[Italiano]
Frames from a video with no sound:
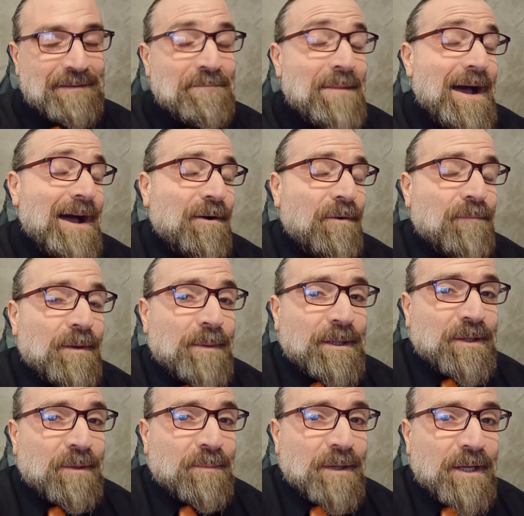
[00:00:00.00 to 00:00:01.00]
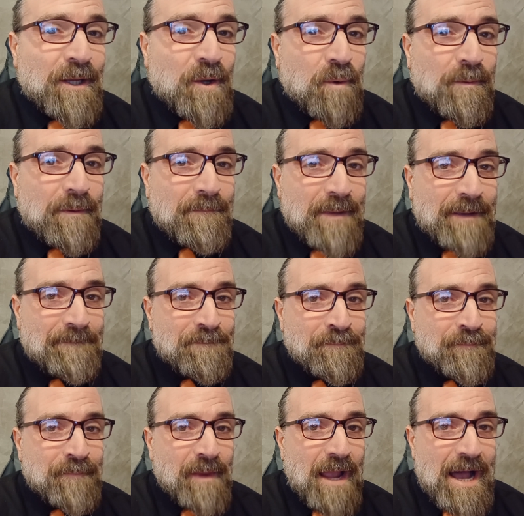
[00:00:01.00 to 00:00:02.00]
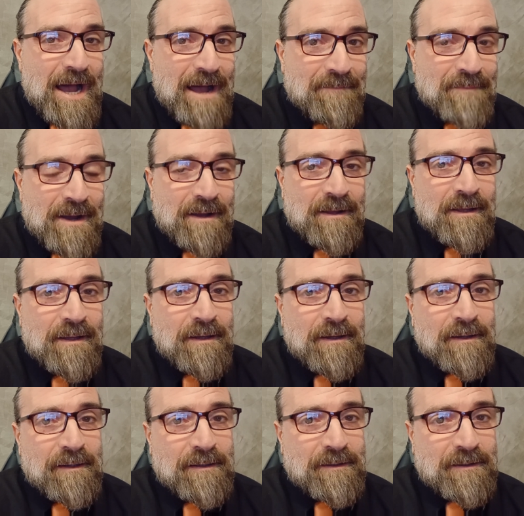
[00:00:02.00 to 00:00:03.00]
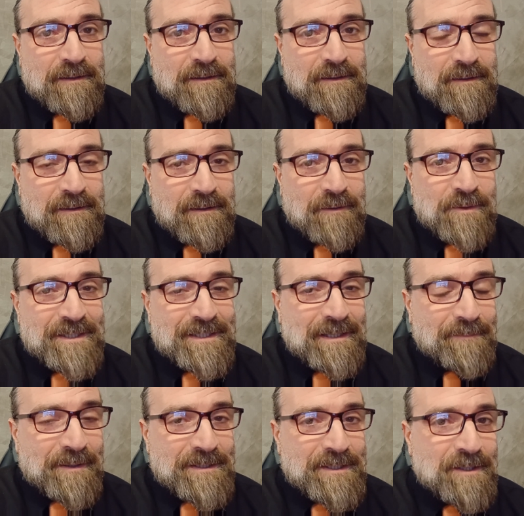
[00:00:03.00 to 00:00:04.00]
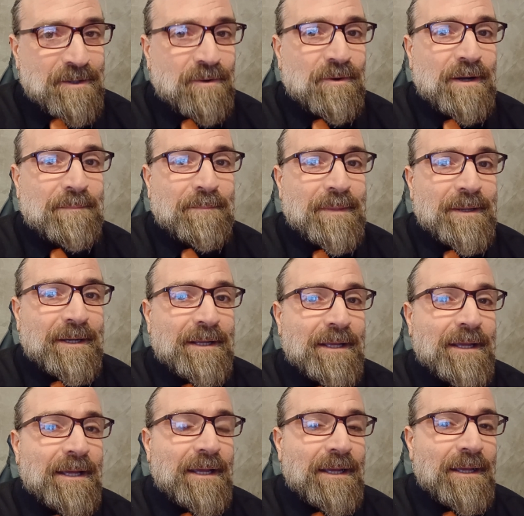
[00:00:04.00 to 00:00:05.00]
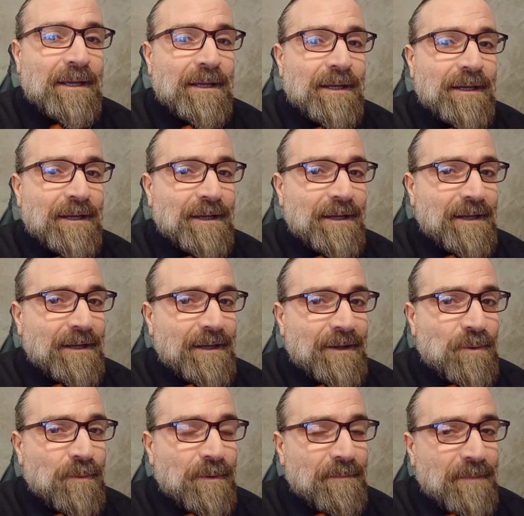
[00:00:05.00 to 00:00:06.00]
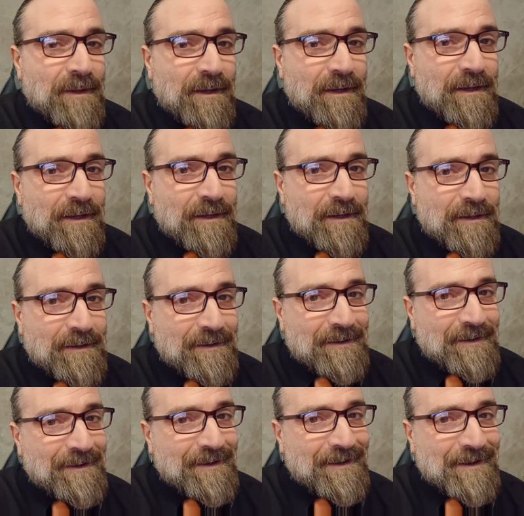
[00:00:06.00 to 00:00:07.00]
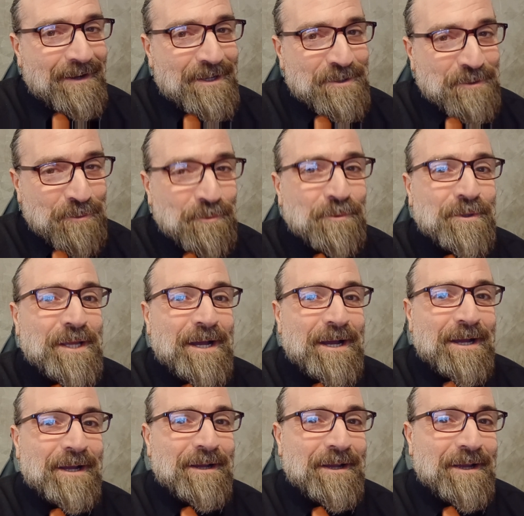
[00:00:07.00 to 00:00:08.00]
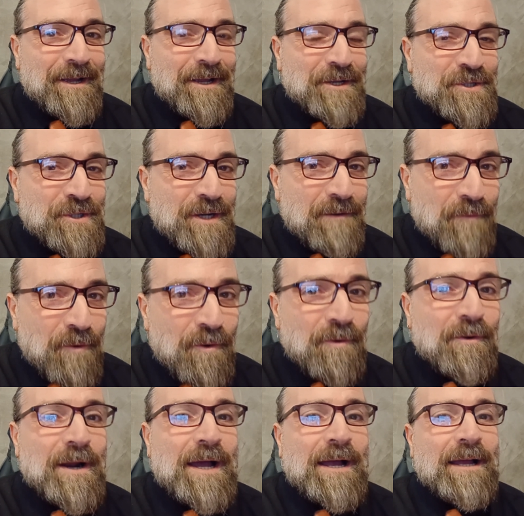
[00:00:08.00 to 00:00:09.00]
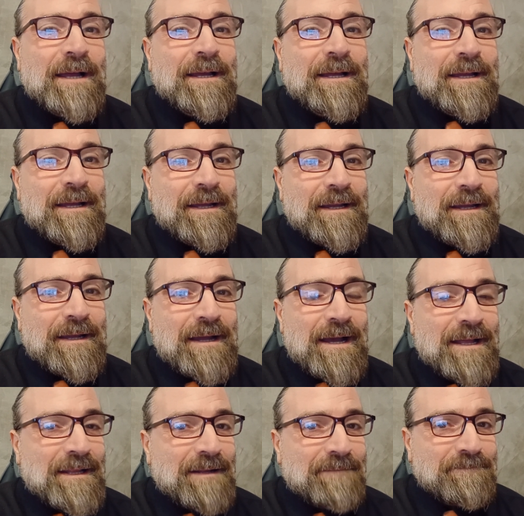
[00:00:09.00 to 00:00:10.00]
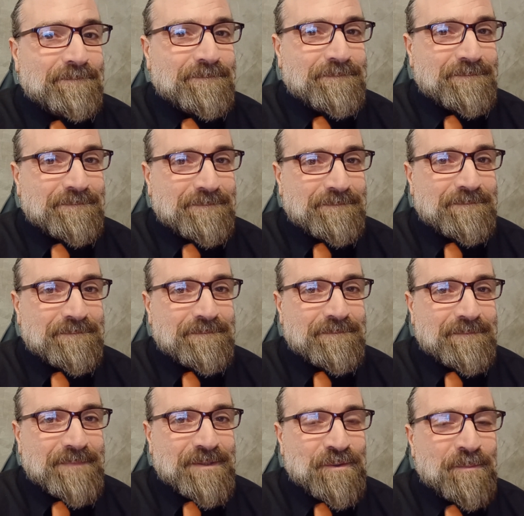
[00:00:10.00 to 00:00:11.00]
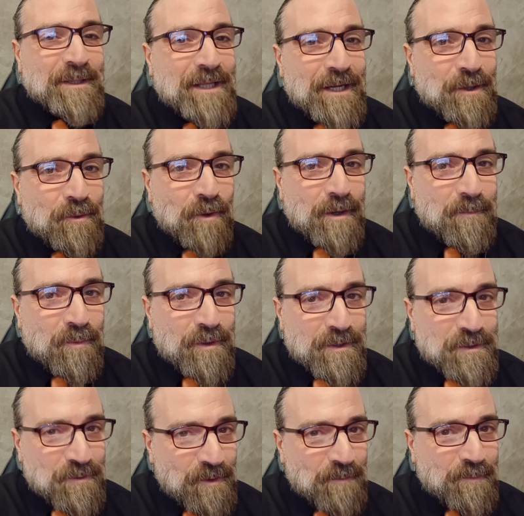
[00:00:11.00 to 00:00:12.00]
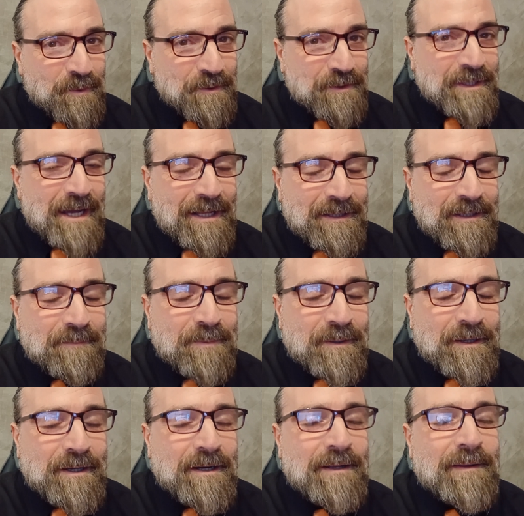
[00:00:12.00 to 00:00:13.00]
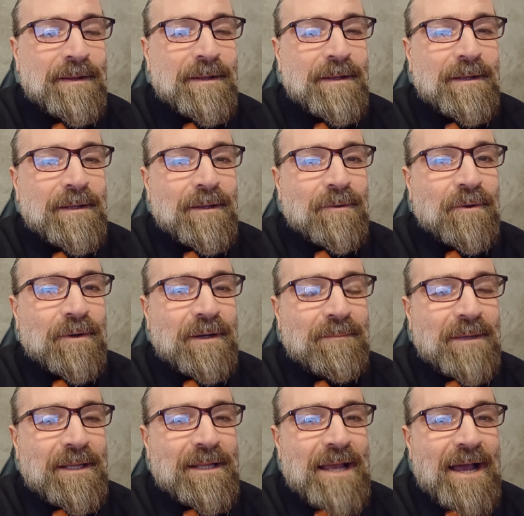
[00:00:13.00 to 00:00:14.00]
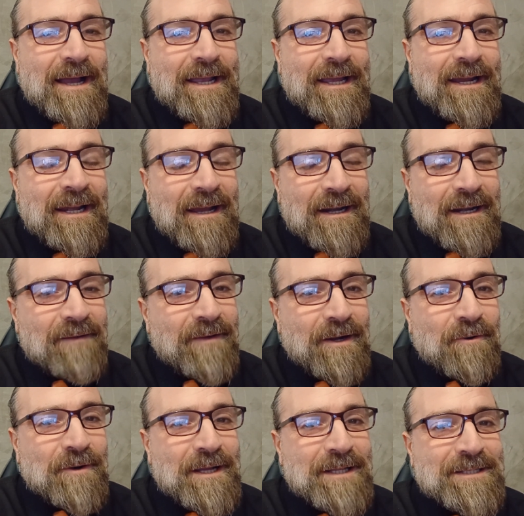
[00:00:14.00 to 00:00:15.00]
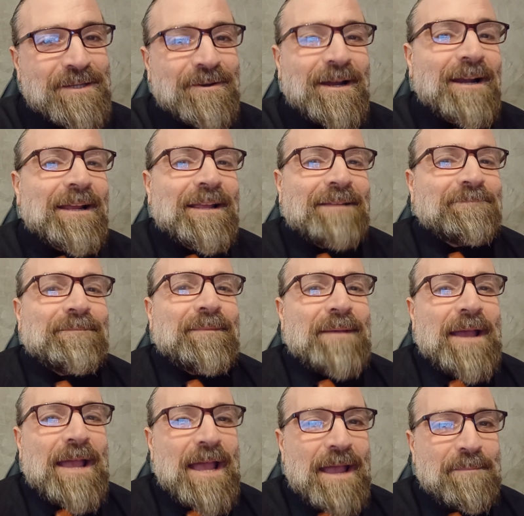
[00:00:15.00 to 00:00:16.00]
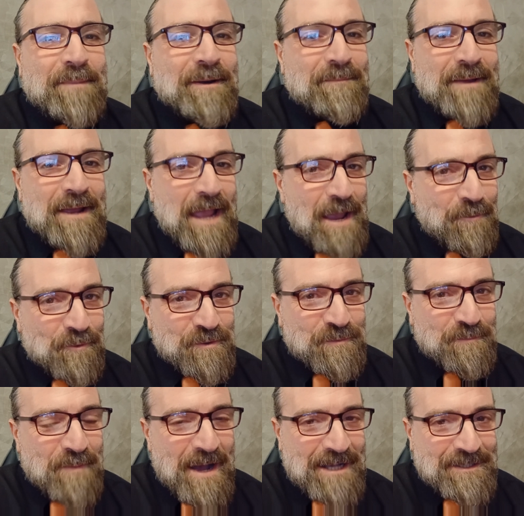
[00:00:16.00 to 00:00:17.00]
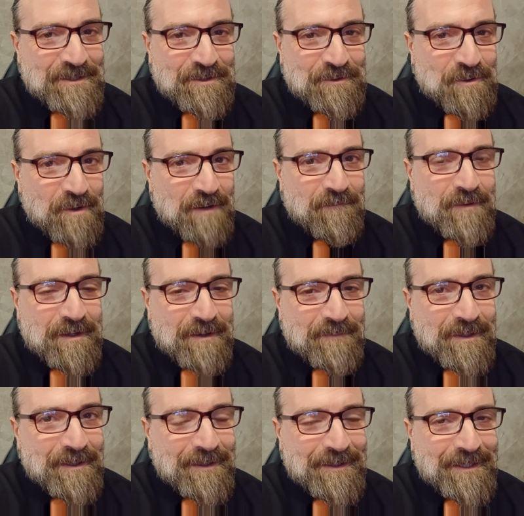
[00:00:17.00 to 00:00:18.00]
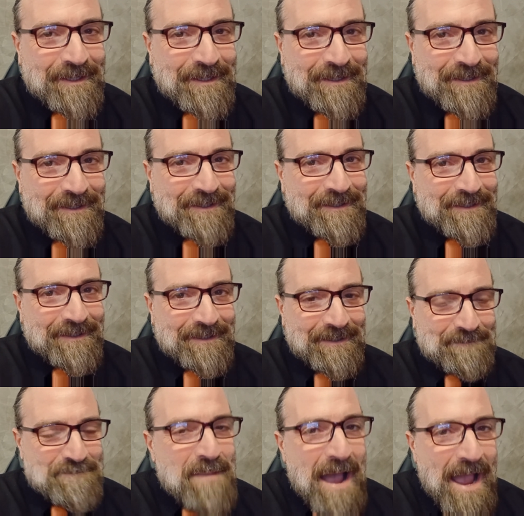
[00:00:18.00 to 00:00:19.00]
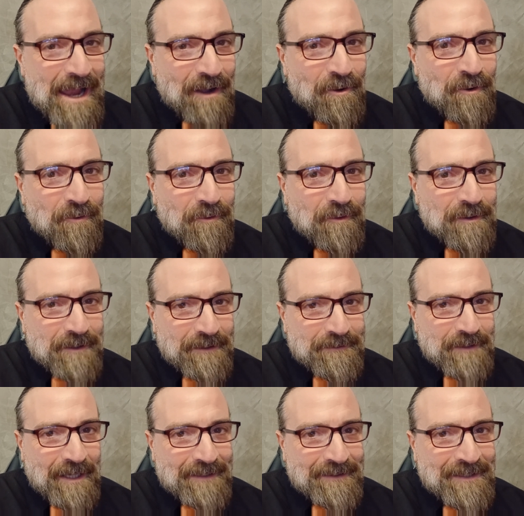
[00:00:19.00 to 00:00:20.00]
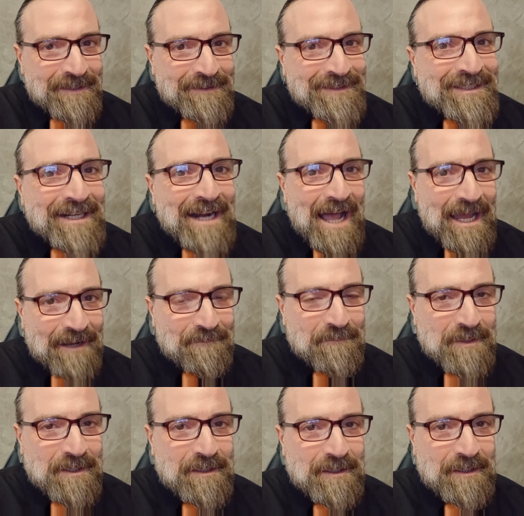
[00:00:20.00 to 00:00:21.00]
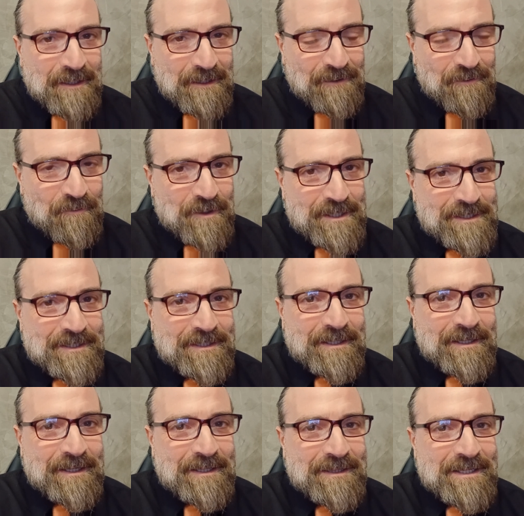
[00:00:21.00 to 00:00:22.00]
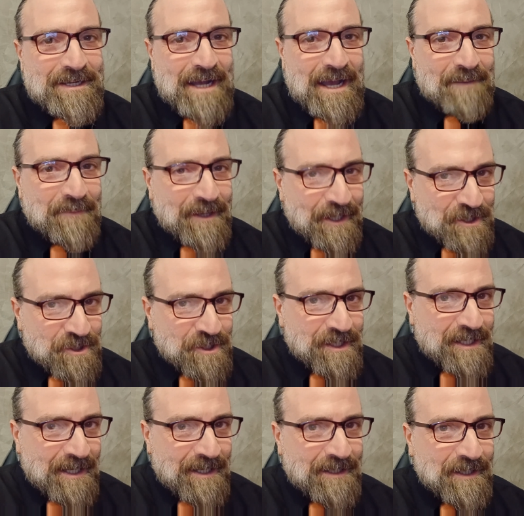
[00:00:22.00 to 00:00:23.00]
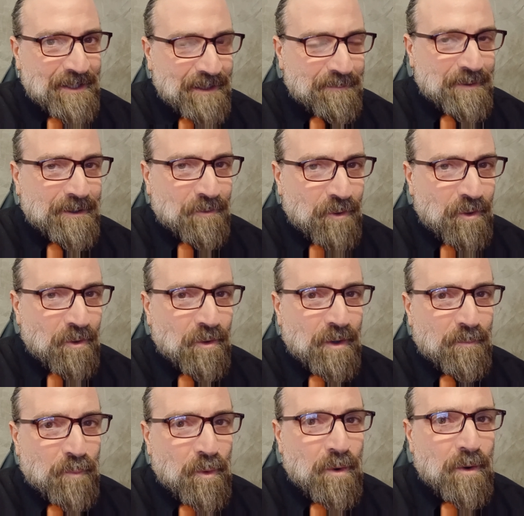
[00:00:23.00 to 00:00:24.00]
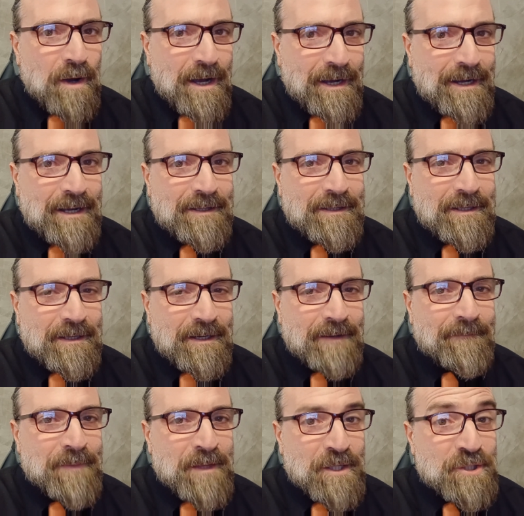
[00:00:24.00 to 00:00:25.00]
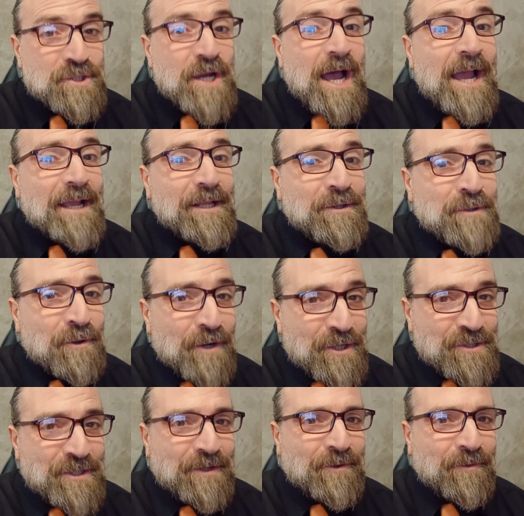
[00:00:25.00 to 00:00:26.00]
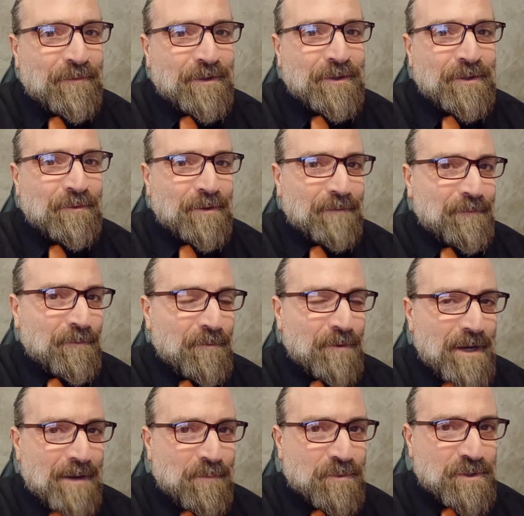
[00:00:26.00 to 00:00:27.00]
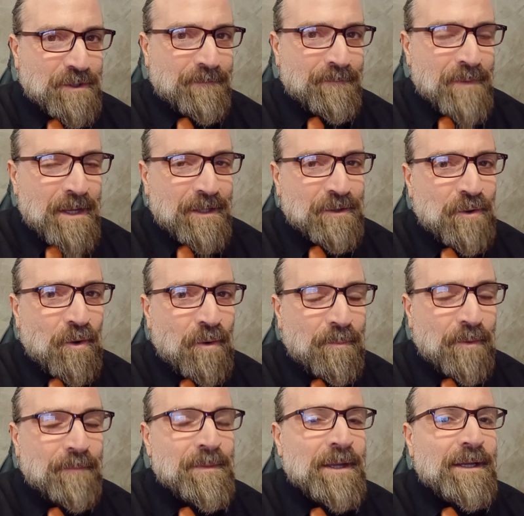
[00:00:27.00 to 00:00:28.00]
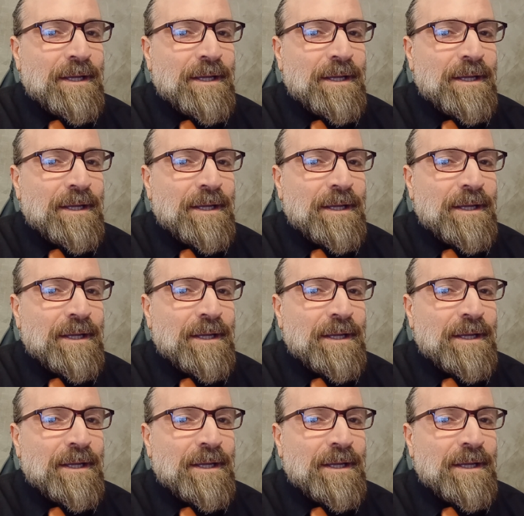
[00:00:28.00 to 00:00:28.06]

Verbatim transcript: Ma ovviamente per chi come me ama eh, questa passione, per chi eh, come me eh, la studia, eh, ci lavora, eh, ha mm, insomma delle collaborazioni importanti per, con i media anche a, a livello nazionale, per me è uno spasso, è veramente eh, bello addentrarmi in queste dinamiche e cercare di capire quello che può accadere già entro le 120 ore, figuriamoci dopo.